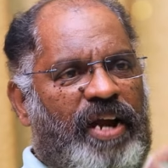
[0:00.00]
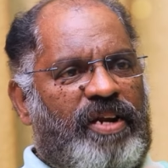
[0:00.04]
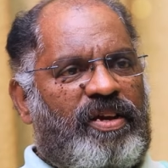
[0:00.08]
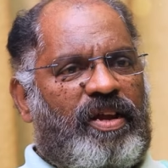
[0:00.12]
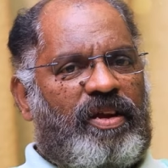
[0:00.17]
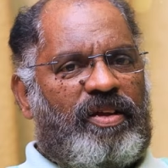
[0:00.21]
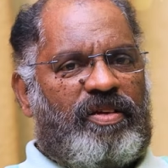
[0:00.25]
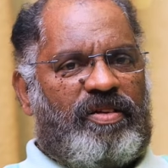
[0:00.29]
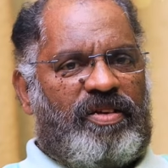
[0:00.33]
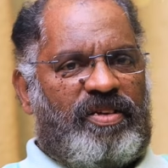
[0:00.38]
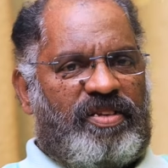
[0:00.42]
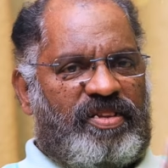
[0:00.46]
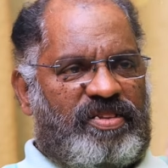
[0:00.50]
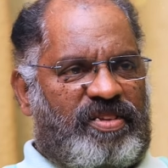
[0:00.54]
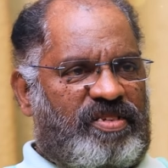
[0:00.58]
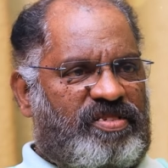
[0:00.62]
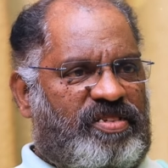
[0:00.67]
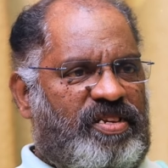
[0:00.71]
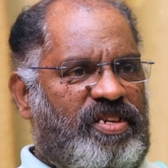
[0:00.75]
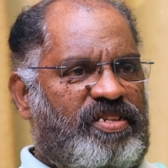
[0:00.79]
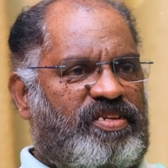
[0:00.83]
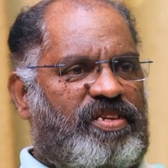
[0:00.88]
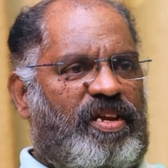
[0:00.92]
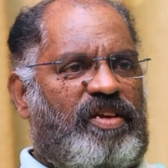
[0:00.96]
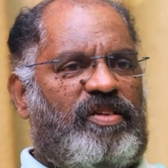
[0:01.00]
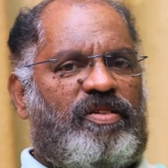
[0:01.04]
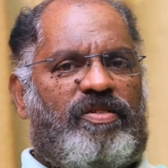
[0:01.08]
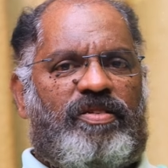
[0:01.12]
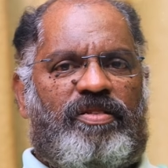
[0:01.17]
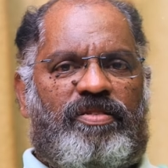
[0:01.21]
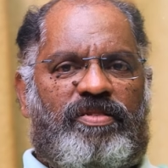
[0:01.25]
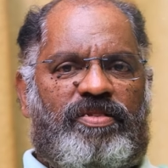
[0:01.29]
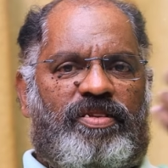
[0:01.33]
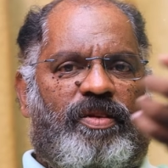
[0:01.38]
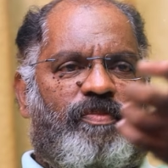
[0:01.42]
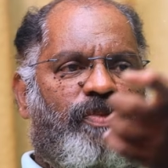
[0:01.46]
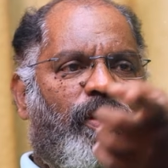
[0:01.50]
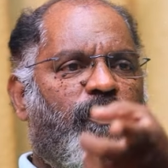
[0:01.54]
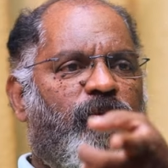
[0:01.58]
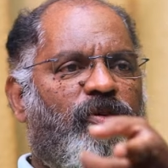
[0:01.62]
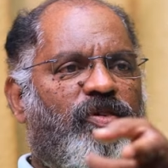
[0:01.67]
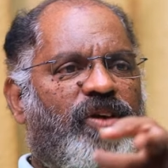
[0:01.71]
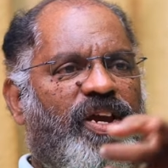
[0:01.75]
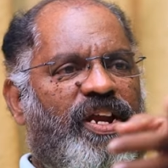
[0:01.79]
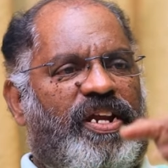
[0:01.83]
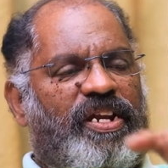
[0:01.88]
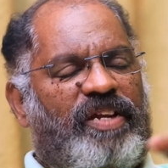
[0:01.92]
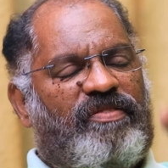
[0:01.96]
மாடுகளுக்கும் இந்த சீத்தலுக்கும் இந்த
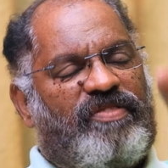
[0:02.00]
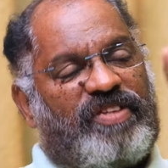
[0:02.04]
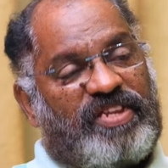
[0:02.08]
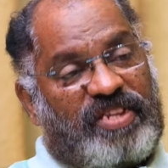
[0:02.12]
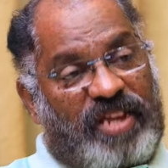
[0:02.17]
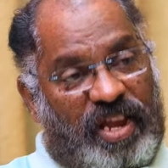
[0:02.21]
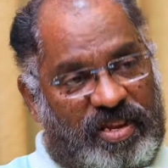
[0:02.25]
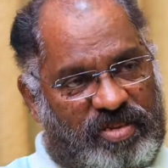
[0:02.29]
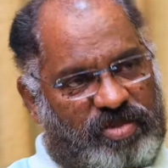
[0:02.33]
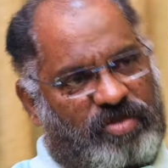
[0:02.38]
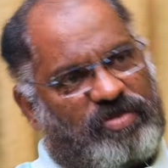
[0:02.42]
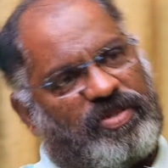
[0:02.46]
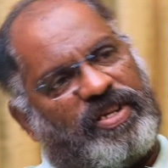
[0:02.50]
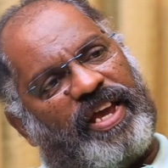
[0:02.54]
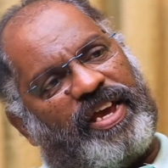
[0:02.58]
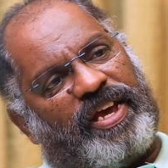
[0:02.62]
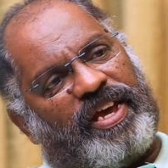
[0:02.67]
பப்ளுக்கும் என்ன வித்தியாசம்னு